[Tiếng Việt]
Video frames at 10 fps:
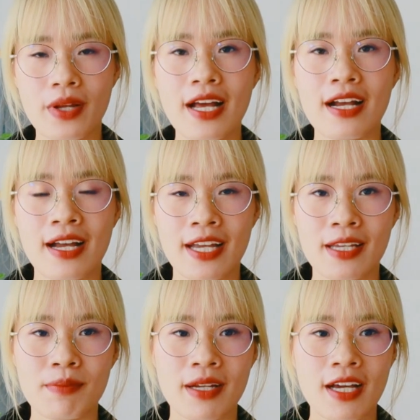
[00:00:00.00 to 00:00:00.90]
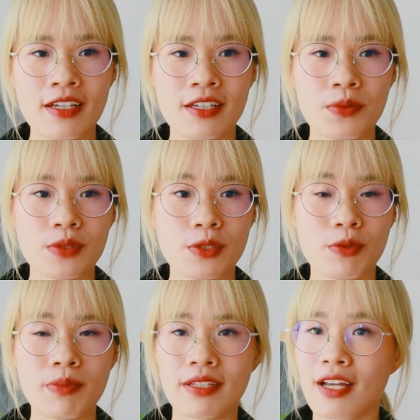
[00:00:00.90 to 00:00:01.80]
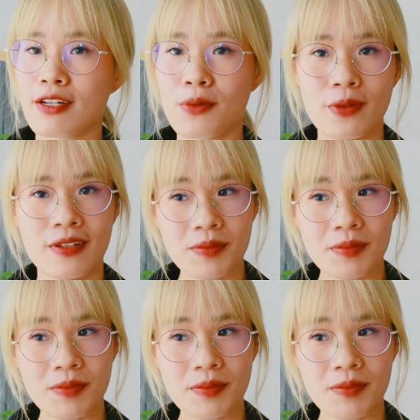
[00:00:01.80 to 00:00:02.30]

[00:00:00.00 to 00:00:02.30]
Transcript: quen hàng ngày mà đã khiến cuộc sống của mình thay đổi